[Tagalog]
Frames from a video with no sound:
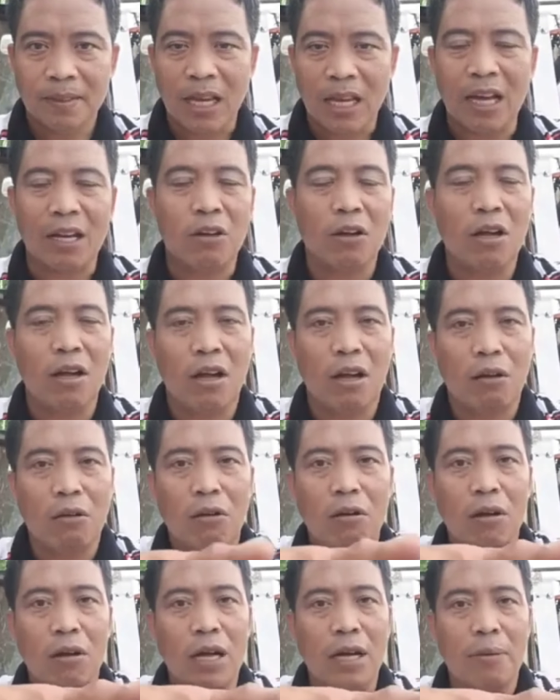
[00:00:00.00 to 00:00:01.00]
Ay kung,
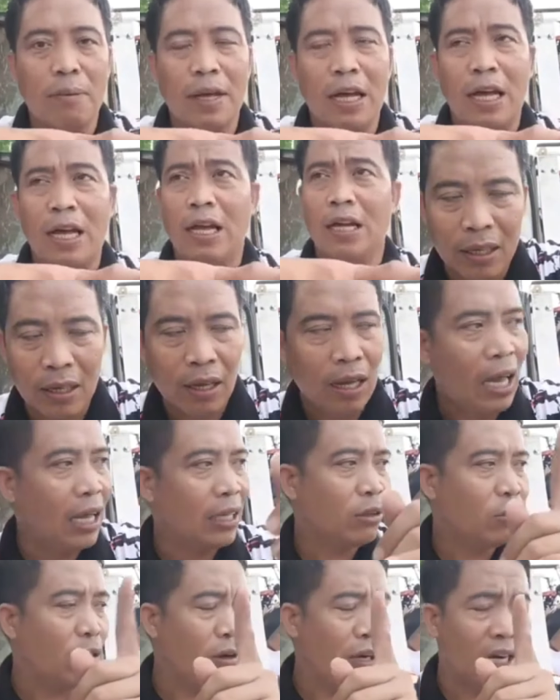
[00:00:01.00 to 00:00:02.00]
kung ano ba,
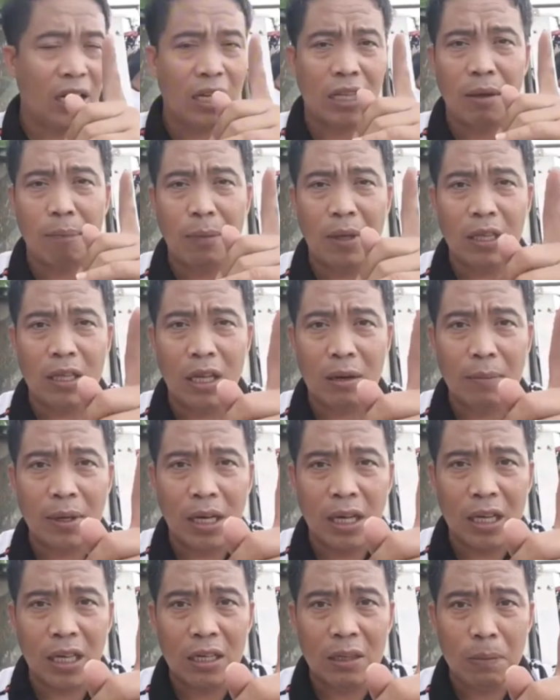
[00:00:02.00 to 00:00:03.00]
ang tunay na defender
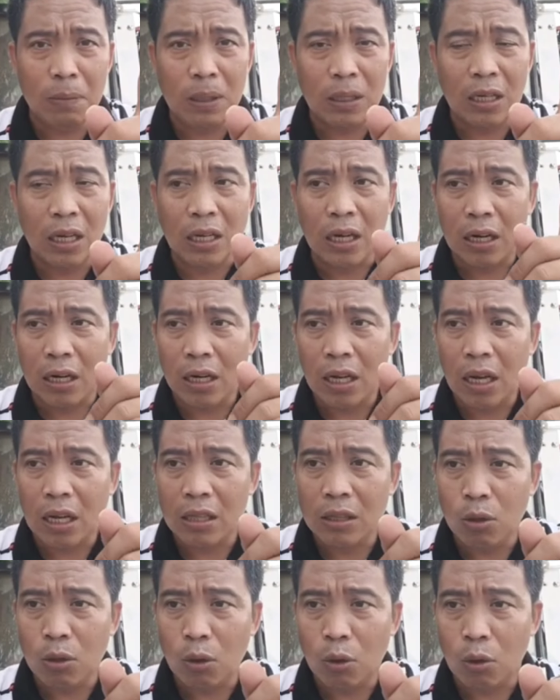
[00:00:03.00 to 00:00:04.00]
mga kaibigan na
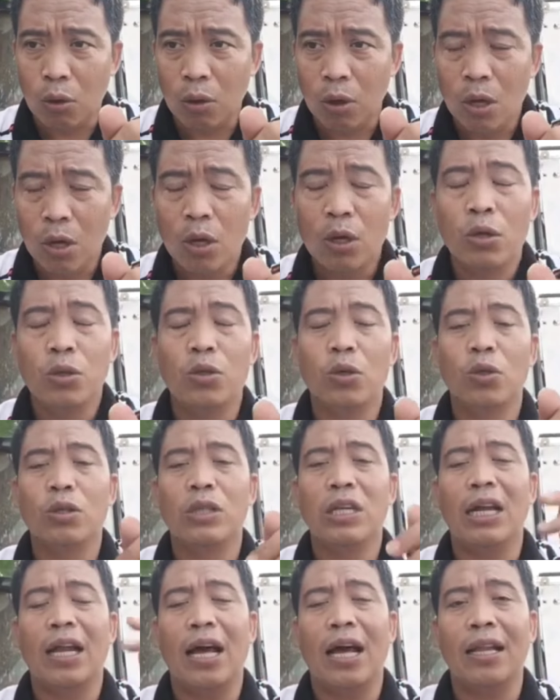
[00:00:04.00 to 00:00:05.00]
reactor, yung
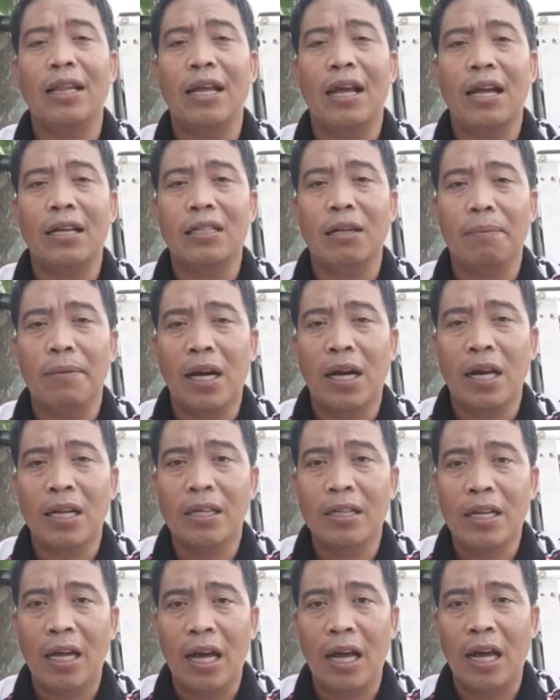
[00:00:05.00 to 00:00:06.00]
dinadala sa
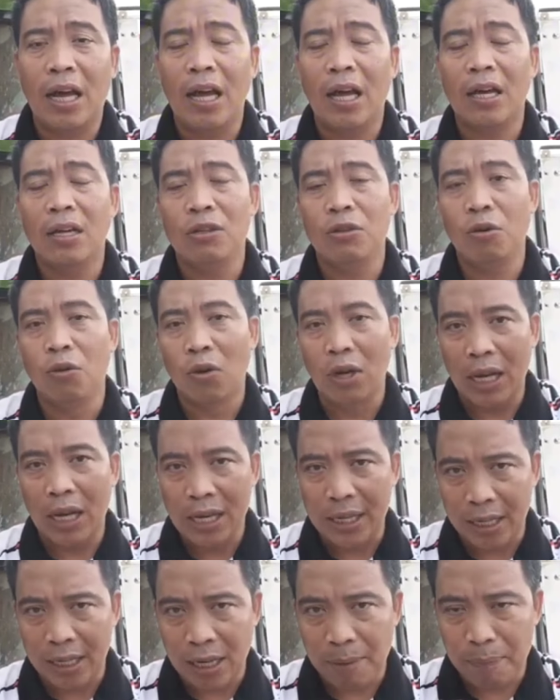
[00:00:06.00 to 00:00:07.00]
maganda, yung
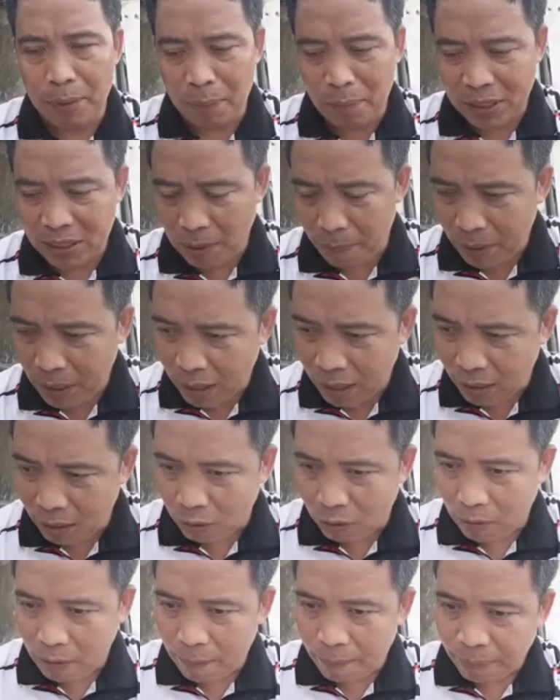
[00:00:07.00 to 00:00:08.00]
kalingap. Ibig sabihin
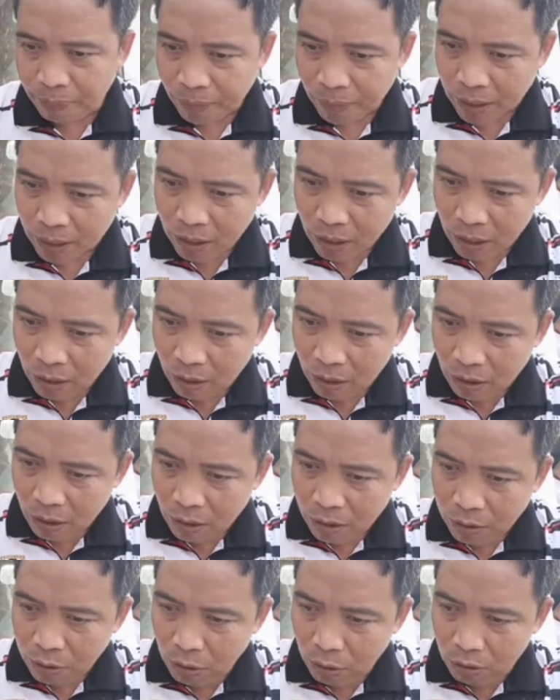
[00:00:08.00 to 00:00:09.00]
ko,
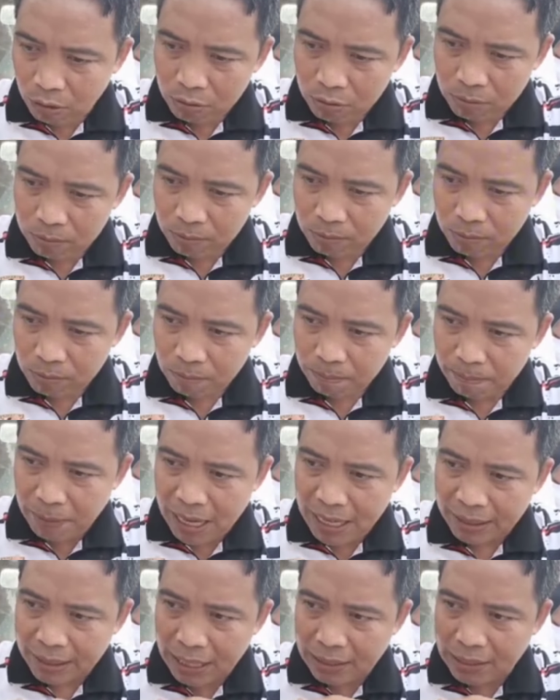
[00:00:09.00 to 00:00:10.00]
yung
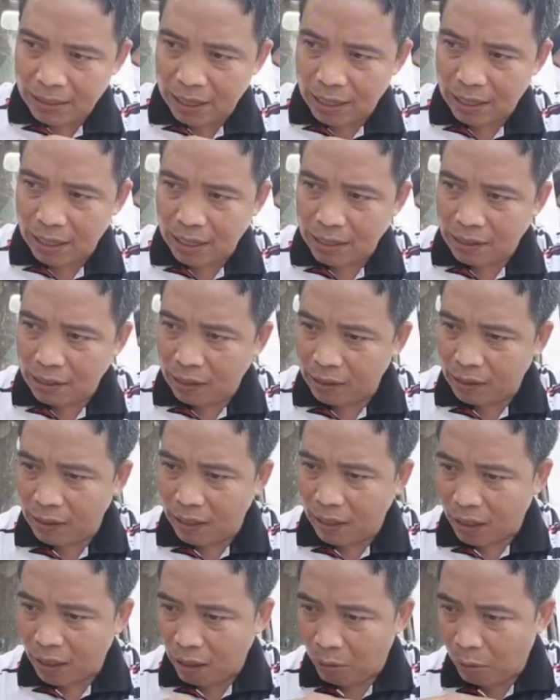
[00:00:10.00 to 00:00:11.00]
patas ang kanyang
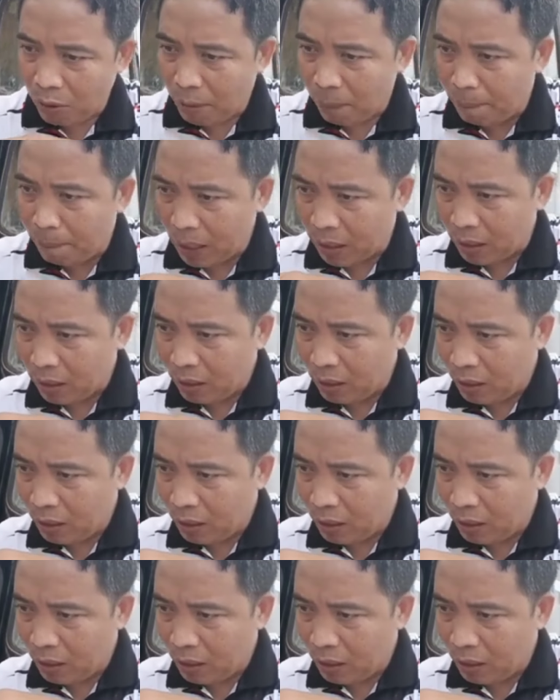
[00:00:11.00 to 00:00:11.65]
ginagawang pag